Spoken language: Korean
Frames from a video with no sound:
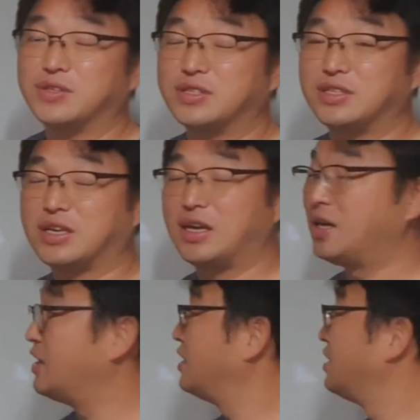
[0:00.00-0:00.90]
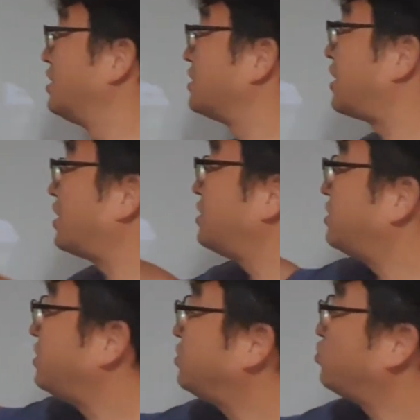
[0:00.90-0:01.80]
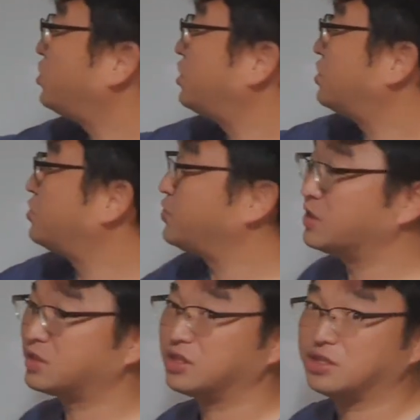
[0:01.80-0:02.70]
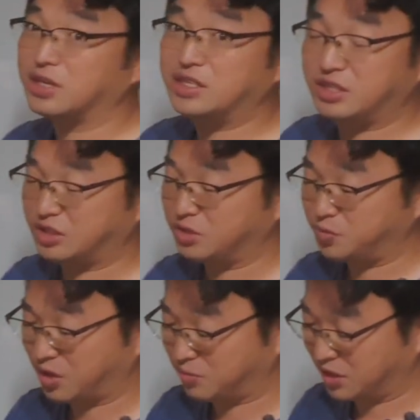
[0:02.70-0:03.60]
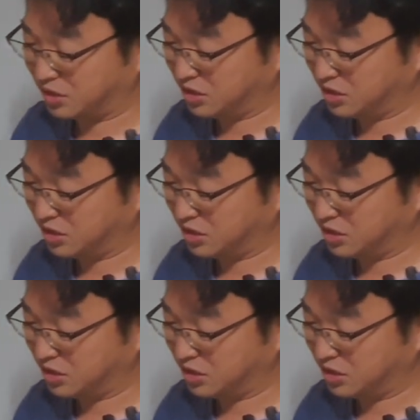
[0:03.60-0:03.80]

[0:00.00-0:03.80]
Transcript: 그러니까 사실은 이 수치를 쓰기 위해서는 여러 가지 기능이 필요합니다.